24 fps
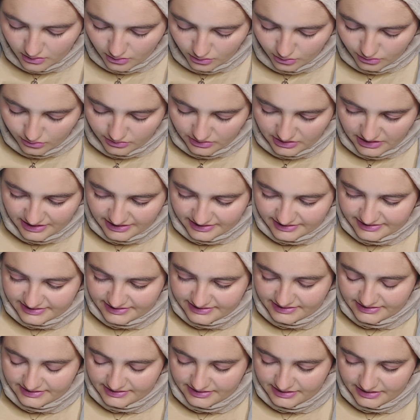Online
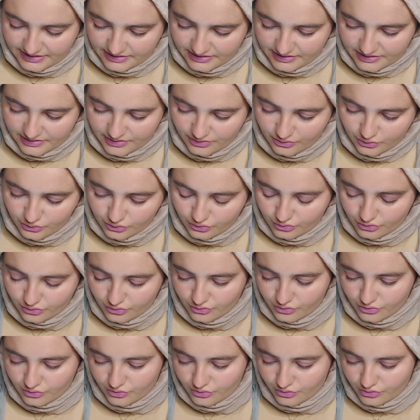dizi diye
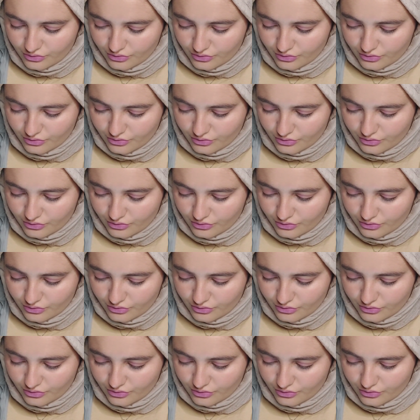giriyorsunuz.